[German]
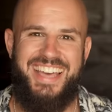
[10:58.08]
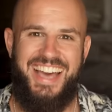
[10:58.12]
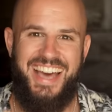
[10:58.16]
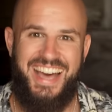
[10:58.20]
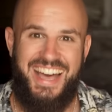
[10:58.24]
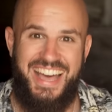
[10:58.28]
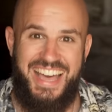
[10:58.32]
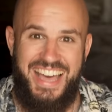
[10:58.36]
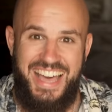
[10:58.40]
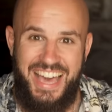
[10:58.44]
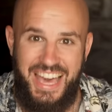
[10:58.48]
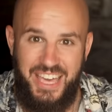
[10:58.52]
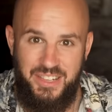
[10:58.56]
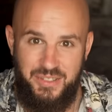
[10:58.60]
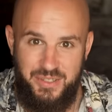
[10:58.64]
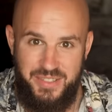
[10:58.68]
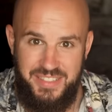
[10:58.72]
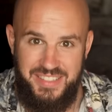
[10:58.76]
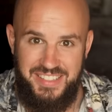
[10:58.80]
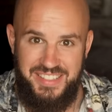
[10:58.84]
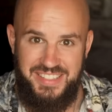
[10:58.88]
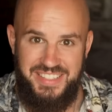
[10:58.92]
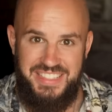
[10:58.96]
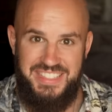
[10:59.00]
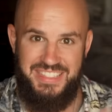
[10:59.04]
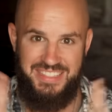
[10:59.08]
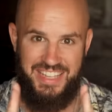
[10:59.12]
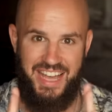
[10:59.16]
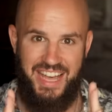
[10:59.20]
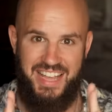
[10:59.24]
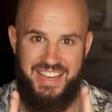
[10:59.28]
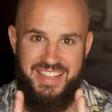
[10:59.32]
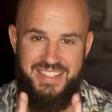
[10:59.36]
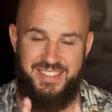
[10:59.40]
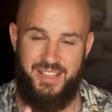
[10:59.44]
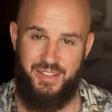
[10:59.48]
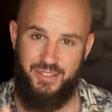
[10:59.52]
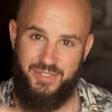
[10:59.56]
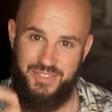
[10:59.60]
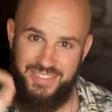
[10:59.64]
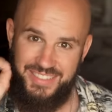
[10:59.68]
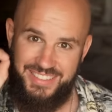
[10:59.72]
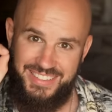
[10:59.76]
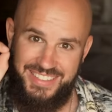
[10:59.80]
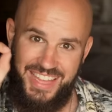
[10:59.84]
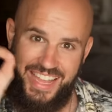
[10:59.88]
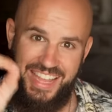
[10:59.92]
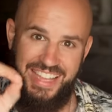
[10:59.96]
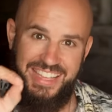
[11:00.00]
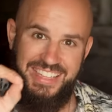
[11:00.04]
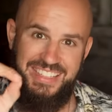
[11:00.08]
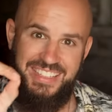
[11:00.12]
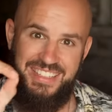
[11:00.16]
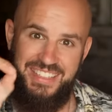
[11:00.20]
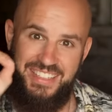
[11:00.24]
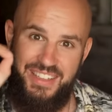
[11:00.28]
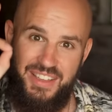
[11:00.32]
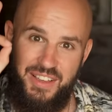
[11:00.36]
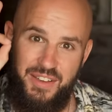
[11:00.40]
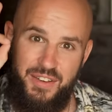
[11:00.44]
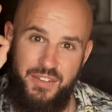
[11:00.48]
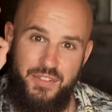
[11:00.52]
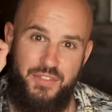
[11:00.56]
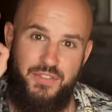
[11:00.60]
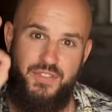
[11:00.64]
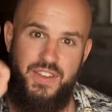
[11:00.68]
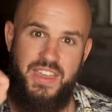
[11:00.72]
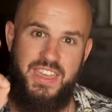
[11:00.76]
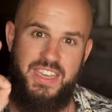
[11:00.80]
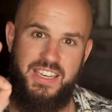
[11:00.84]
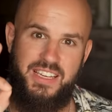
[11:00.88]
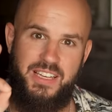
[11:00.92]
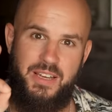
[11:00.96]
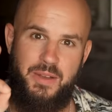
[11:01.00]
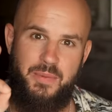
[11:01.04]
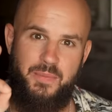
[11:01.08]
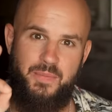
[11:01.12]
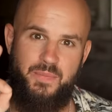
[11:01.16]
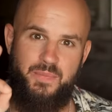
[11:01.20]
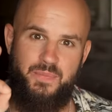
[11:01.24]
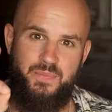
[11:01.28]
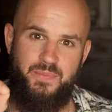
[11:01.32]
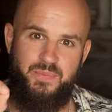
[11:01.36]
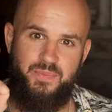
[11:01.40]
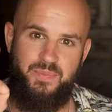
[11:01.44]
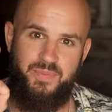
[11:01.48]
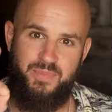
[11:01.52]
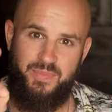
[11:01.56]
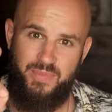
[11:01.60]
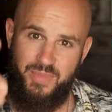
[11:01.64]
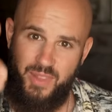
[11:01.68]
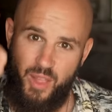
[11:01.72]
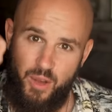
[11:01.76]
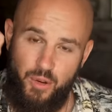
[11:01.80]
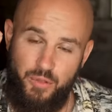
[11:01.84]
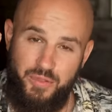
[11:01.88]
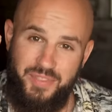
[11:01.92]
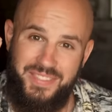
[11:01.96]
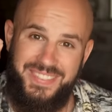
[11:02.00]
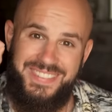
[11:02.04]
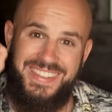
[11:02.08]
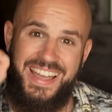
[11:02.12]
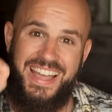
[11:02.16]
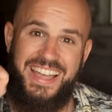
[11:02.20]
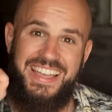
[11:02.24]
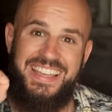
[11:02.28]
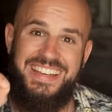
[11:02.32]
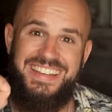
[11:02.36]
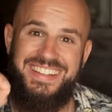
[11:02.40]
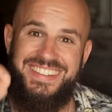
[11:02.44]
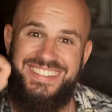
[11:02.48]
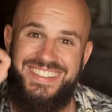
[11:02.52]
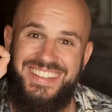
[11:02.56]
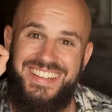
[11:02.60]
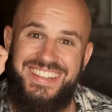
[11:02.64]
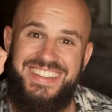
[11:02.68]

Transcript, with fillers: der reduziert alles auf deinen Weg, auf deinen